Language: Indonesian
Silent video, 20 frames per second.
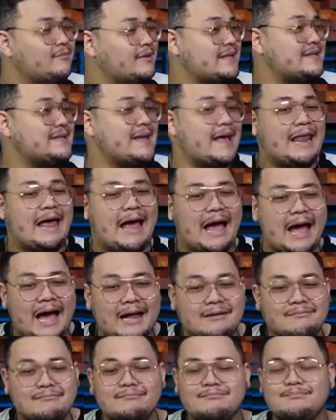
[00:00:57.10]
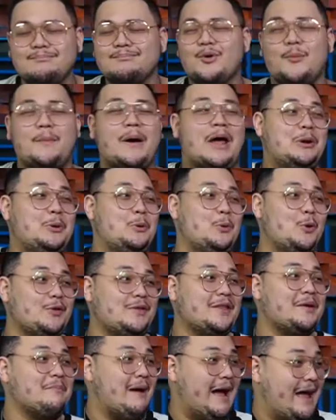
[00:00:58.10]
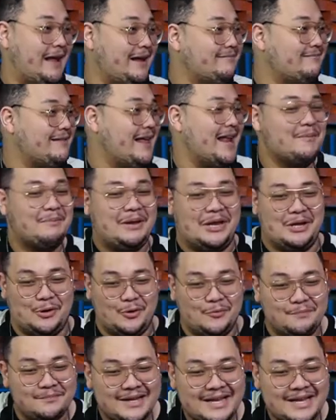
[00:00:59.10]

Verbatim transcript: kesalahan bukan guru terbaik dalam hidup